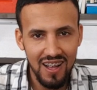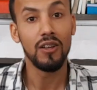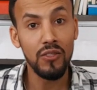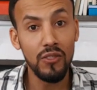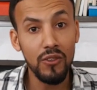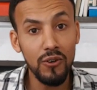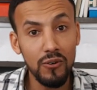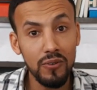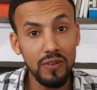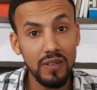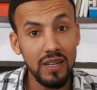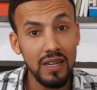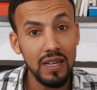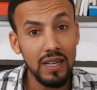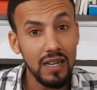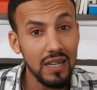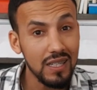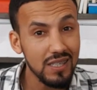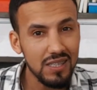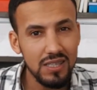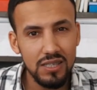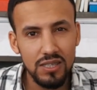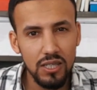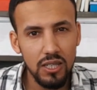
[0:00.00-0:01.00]
دونك
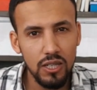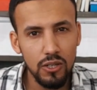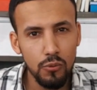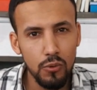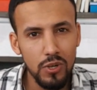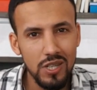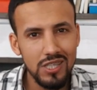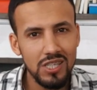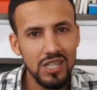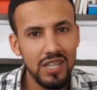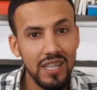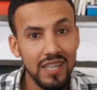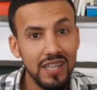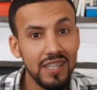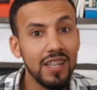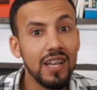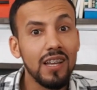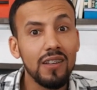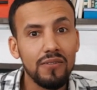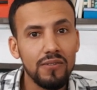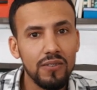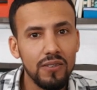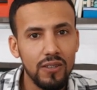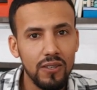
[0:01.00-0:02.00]
خاص شي حوايج اللي
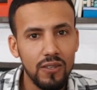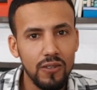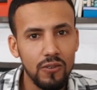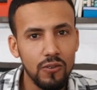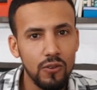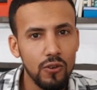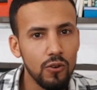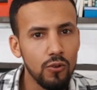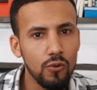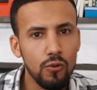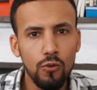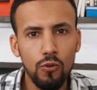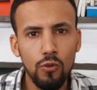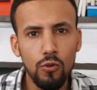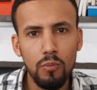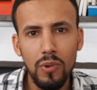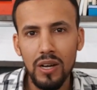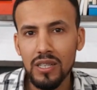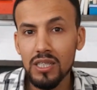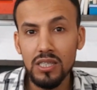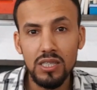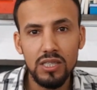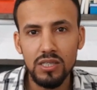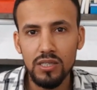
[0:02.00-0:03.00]
اضافيين وما
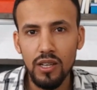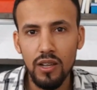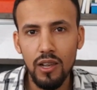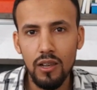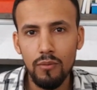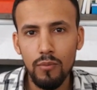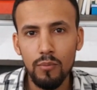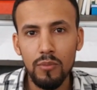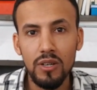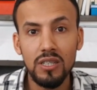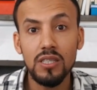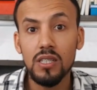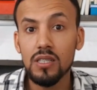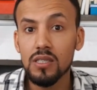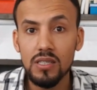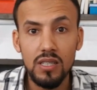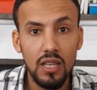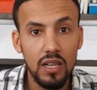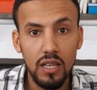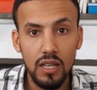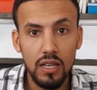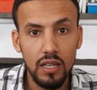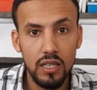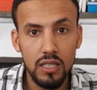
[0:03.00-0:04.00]
غاديش تعلمهم حتى
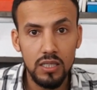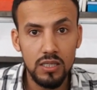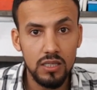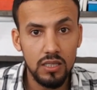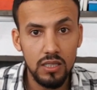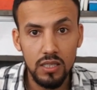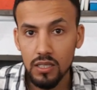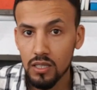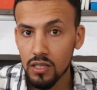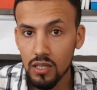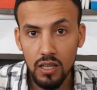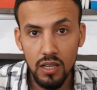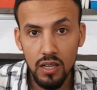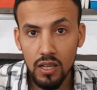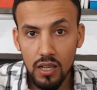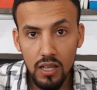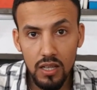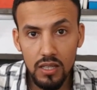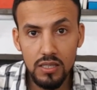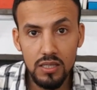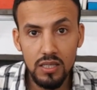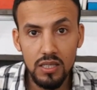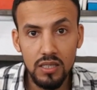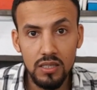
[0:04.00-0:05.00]
تسالي قريتك
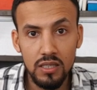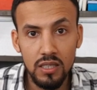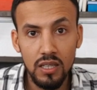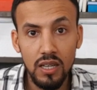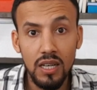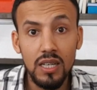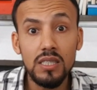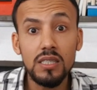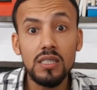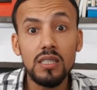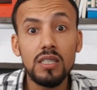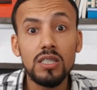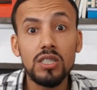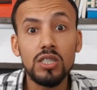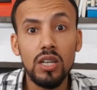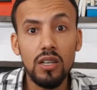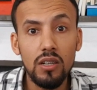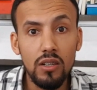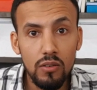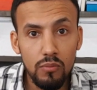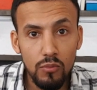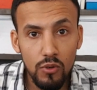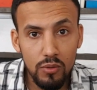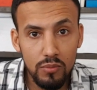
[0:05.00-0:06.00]
لا سيدي خاصك
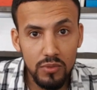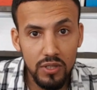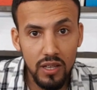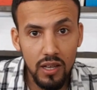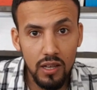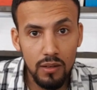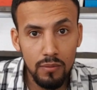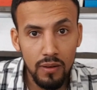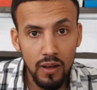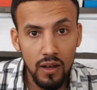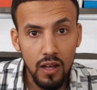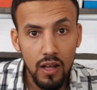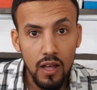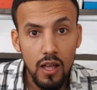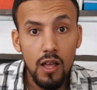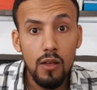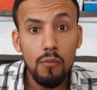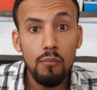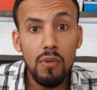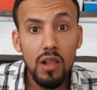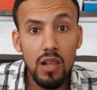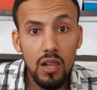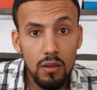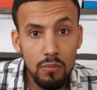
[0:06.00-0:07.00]
تعلمهم دابا
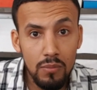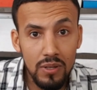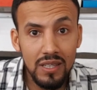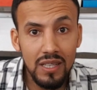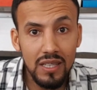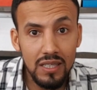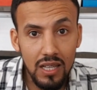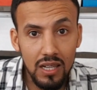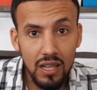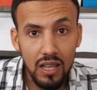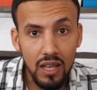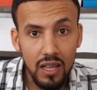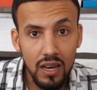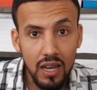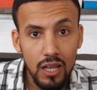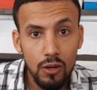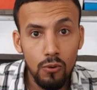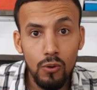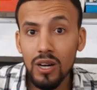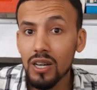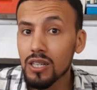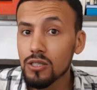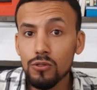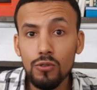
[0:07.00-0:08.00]
من البدايه القرايه
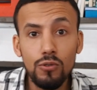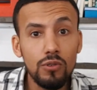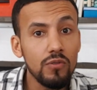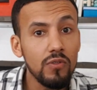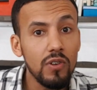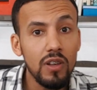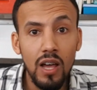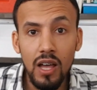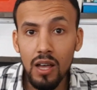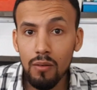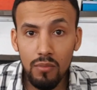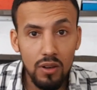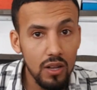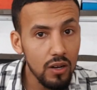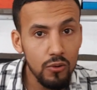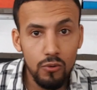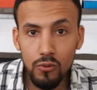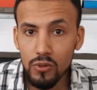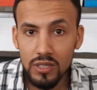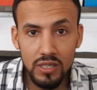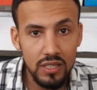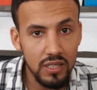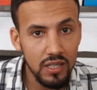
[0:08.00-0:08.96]
واخا تكون في العام الاول